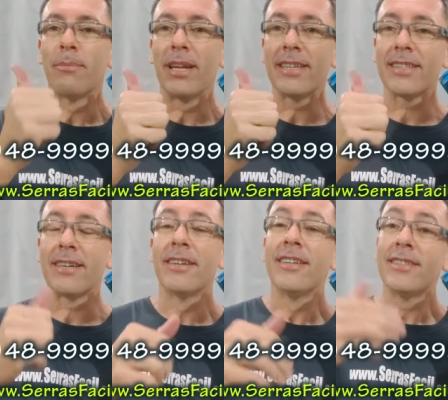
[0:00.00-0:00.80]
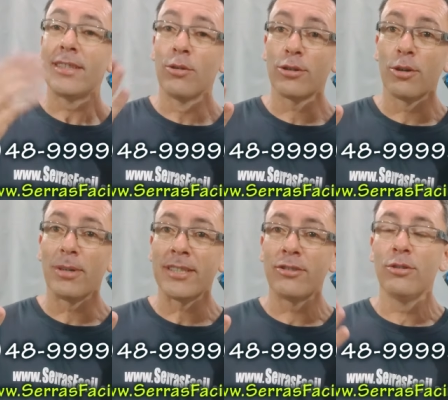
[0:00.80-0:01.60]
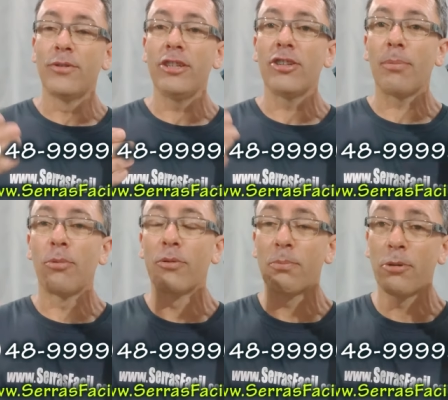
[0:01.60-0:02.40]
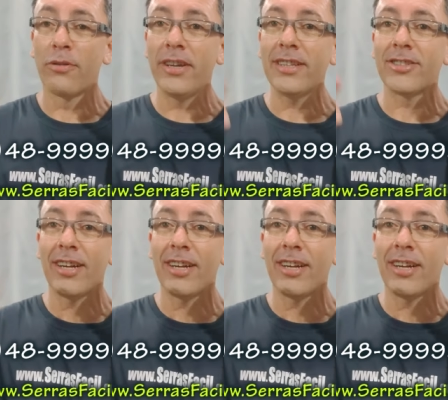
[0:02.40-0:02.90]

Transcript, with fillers: Beleza? Se gostou bastante do vídeo, já aproveita,